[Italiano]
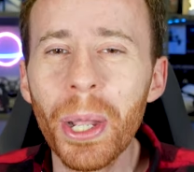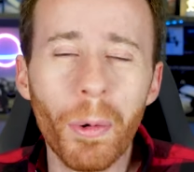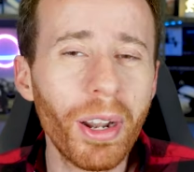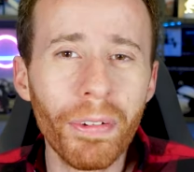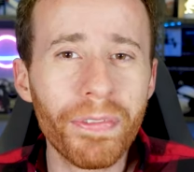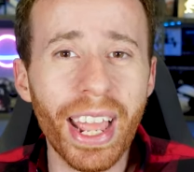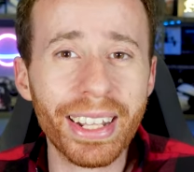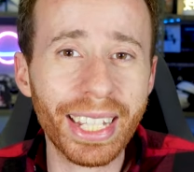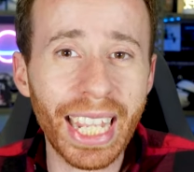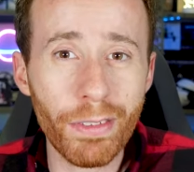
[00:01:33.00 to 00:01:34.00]

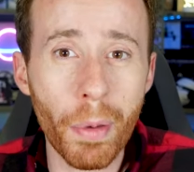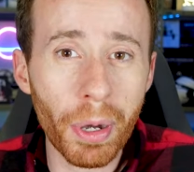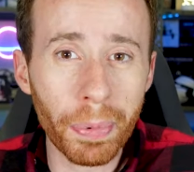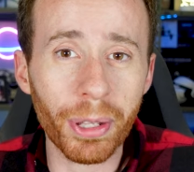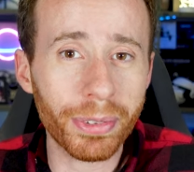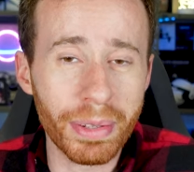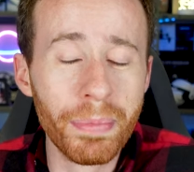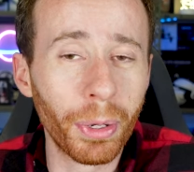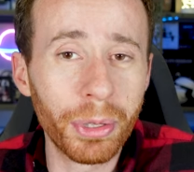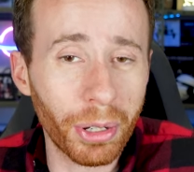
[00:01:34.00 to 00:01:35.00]
quell'offerta che vi ho proposto
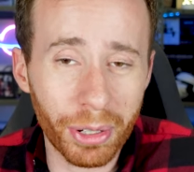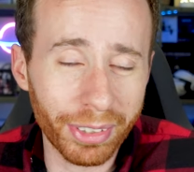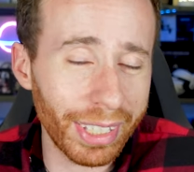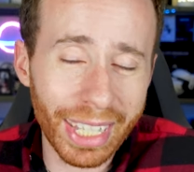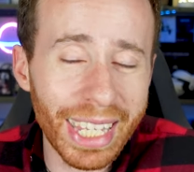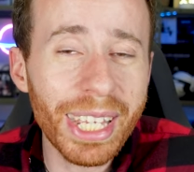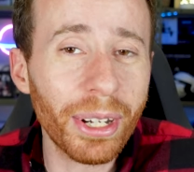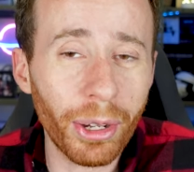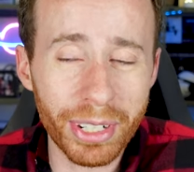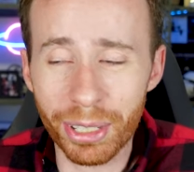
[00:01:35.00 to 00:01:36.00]
in modo così
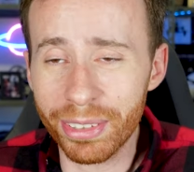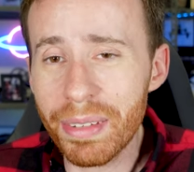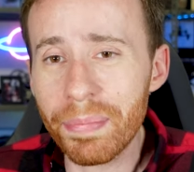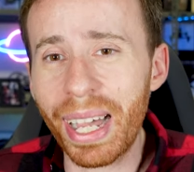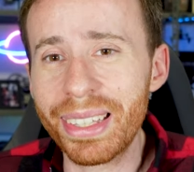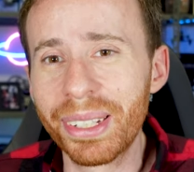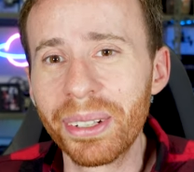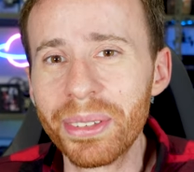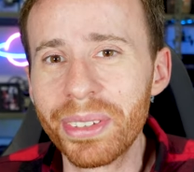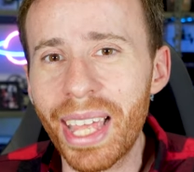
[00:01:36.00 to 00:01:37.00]
ironico,
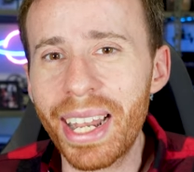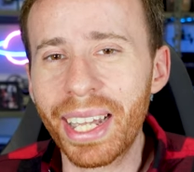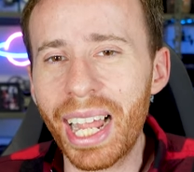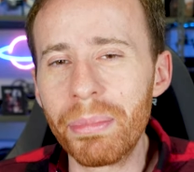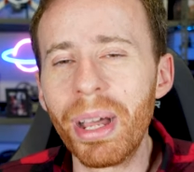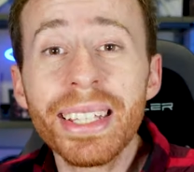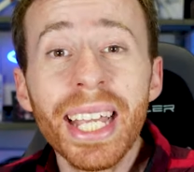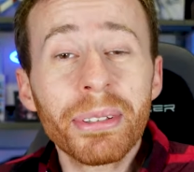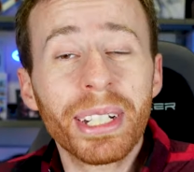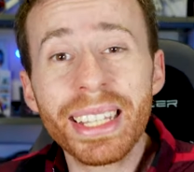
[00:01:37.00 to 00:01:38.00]
simpatico su Telegram. E
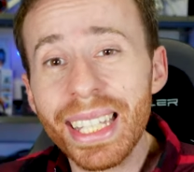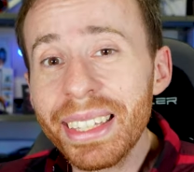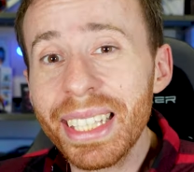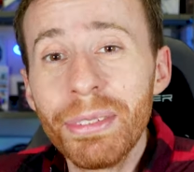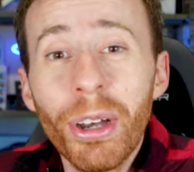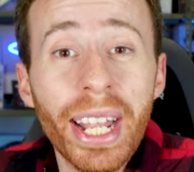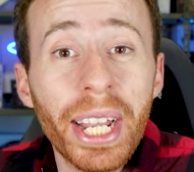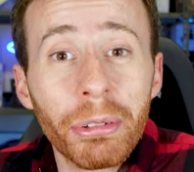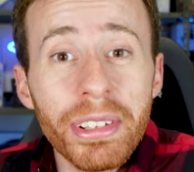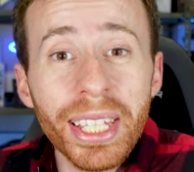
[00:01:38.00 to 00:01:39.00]
dato che tanti di voi
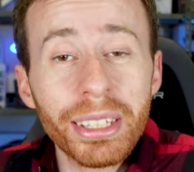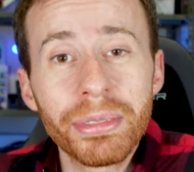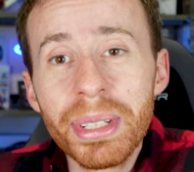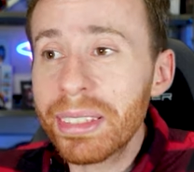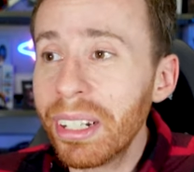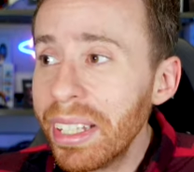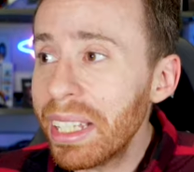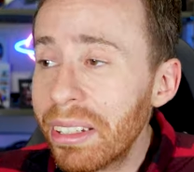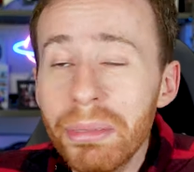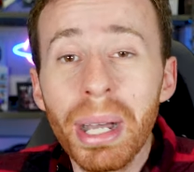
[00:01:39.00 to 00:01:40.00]
l'hanno acquistato mi sono
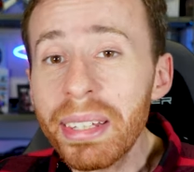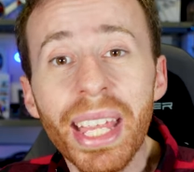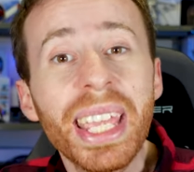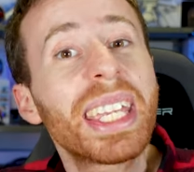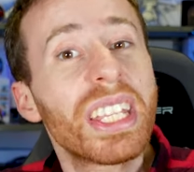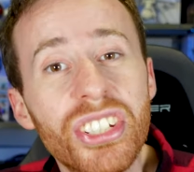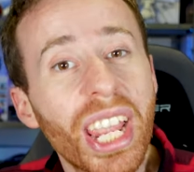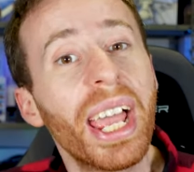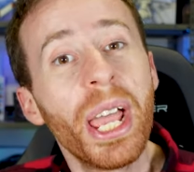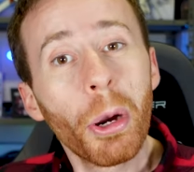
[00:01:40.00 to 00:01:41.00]
detto, ma sai che
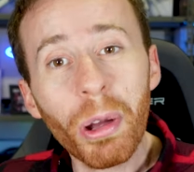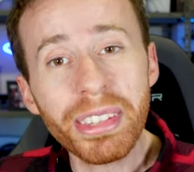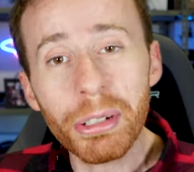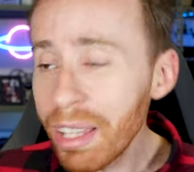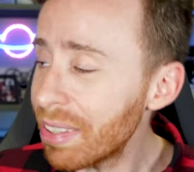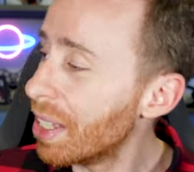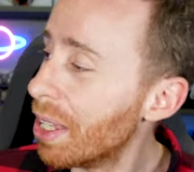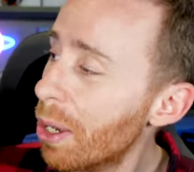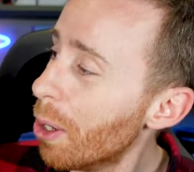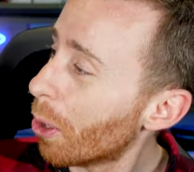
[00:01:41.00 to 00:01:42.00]
c'è? Quasi
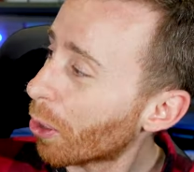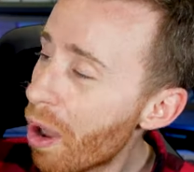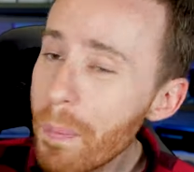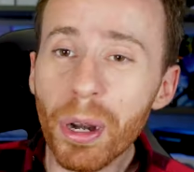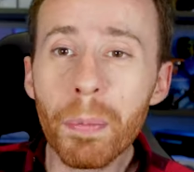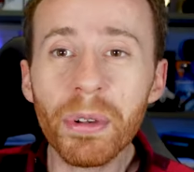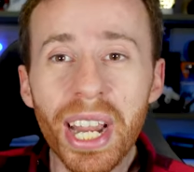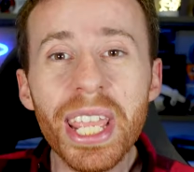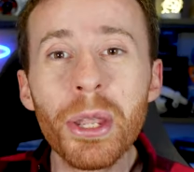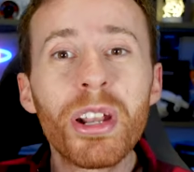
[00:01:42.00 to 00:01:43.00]
quasi lo compro
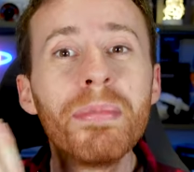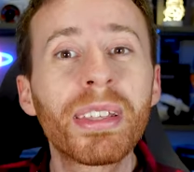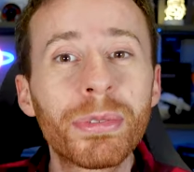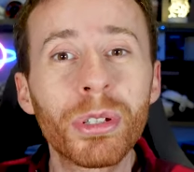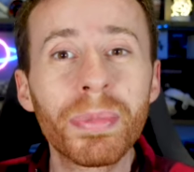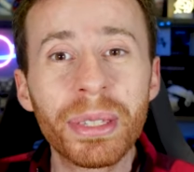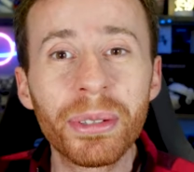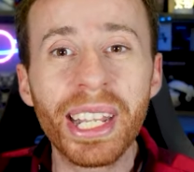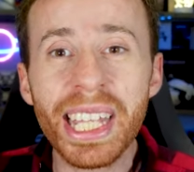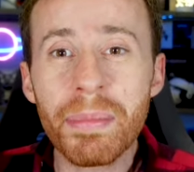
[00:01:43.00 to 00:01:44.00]
pure io il
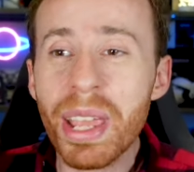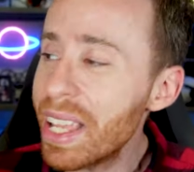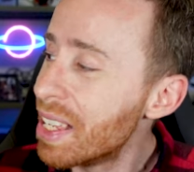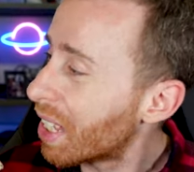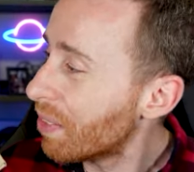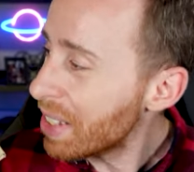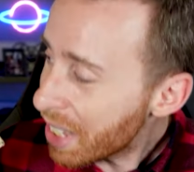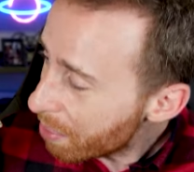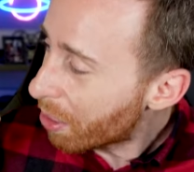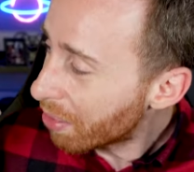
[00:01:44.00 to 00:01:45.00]
masturbatore dai miei link e
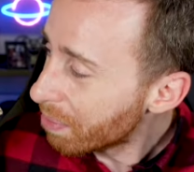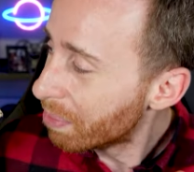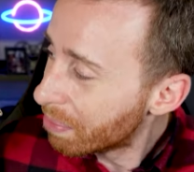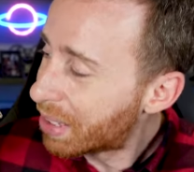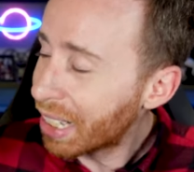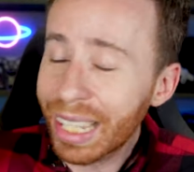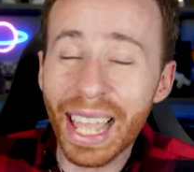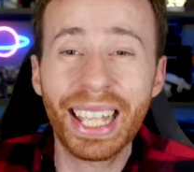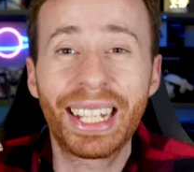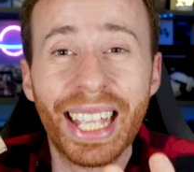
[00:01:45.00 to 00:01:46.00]
vediamo
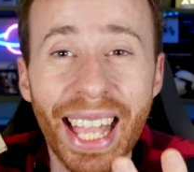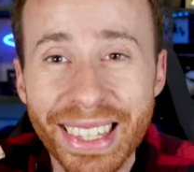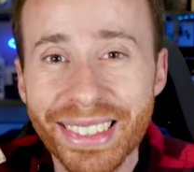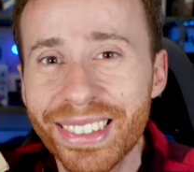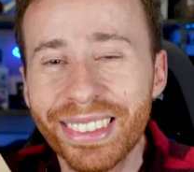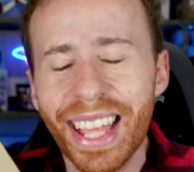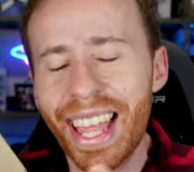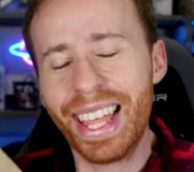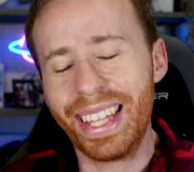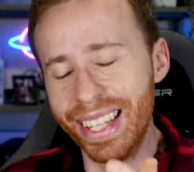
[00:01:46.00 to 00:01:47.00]
che c***o
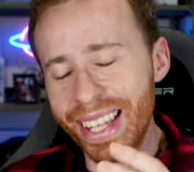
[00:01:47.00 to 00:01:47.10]
è.